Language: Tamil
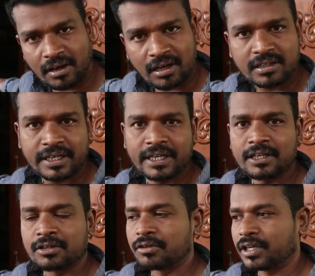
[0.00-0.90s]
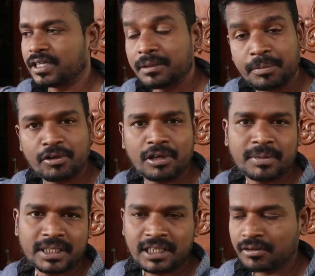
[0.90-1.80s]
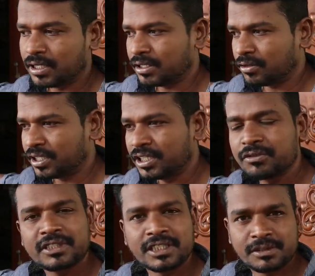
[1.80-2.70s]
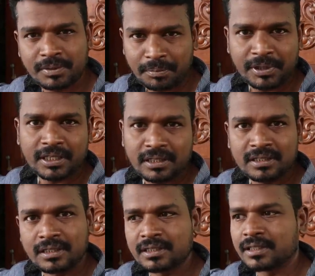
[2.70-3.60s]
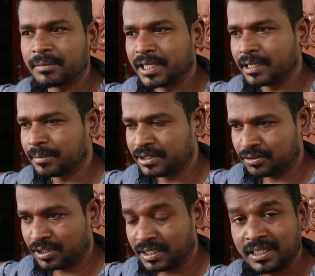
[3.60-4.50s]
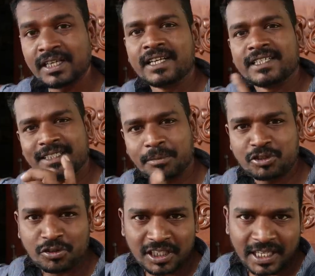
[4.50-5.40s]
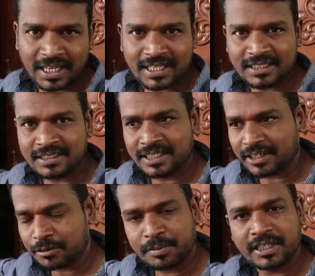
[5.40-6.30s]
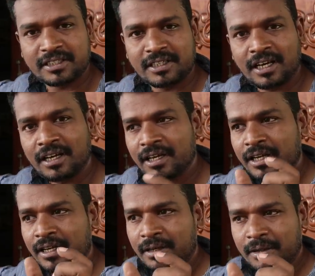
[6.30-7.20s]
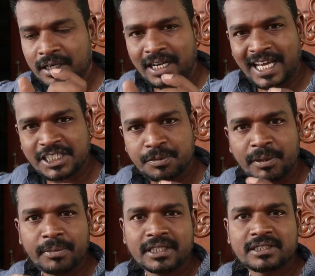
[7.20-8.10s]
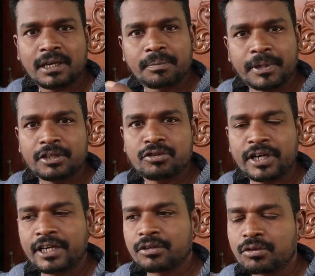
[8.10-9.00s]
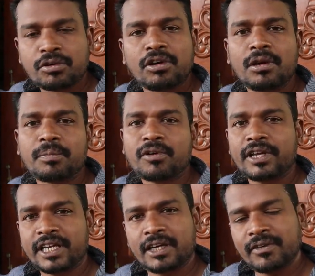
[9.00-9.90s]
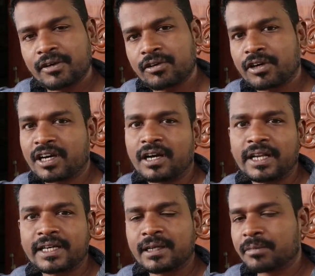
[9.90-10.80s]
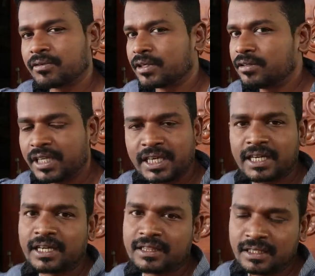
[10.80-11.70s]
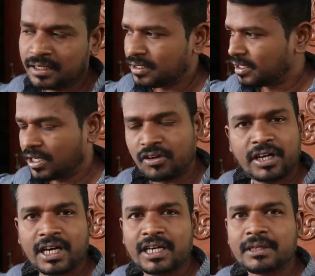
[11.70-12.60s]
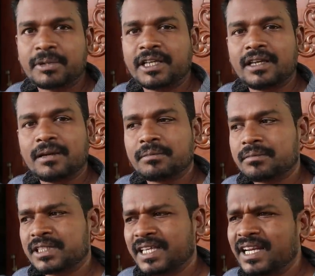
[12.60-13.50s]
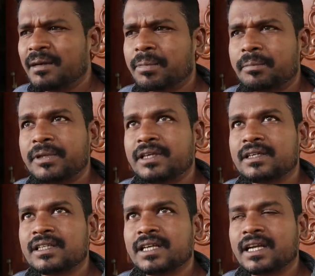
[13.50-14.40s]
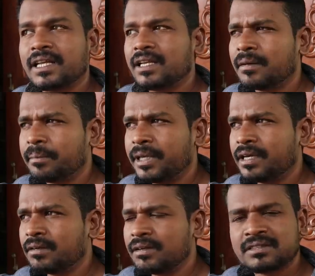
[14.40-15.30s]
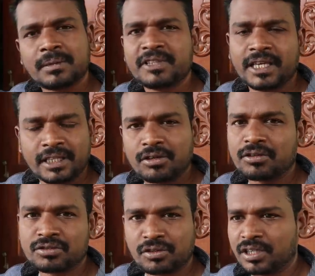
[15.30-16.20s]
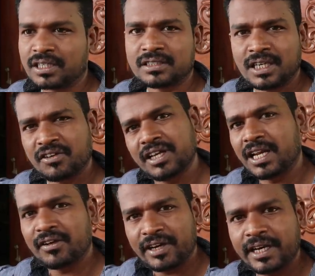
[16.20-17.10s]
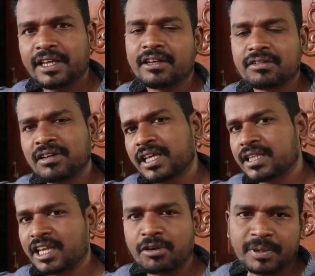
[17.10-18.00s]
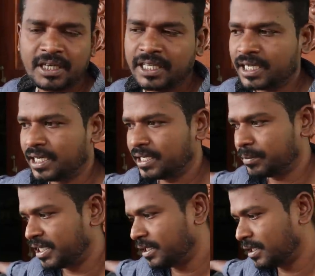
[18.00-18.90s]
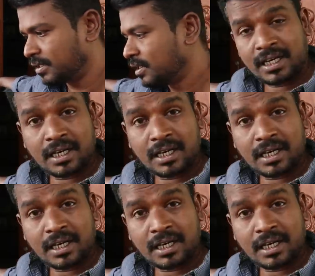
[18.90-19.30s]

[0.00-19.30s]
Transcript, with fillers: டாக் ட்ரெயினரும் கூட இப்போ கூட பார்த்தீங்கன்னா அவர்கிட்ட ஒரு இருபத்தி அஞ்சு பப்பி ஏதோ இருக்குது அப்படிங்கிற மாதிரி சொன்னார் சப்போஸ் உங்களுக்கு யாருக்காச்சும் தேவைப்பட்டதுன்னா லக்ஷ்மி பெட்ஸ் ஆஃப் பெருந்துறைன்னு கூகுளில் போட்டிங்கனாவே அவரோட காண்டாக்ட் நம்பர் வரும் நீங்கள் எடுத்து அவரை காண்டாக்ட் பண்ணிக்கலாம் பட் என்ன பப்பி இருக்குதுன்னு கேட்டிங்கன்னா பீகுல் சம்திங் ஏதோ ஒன்று சொன்னார் அவர்கிட்ட எல்லா வெரைட்டியும் இருக்கும் நீங்கள் தேவைப்பட்டால் நீங்கள் காண்டாக்ட் பண்ணிக்கலாம்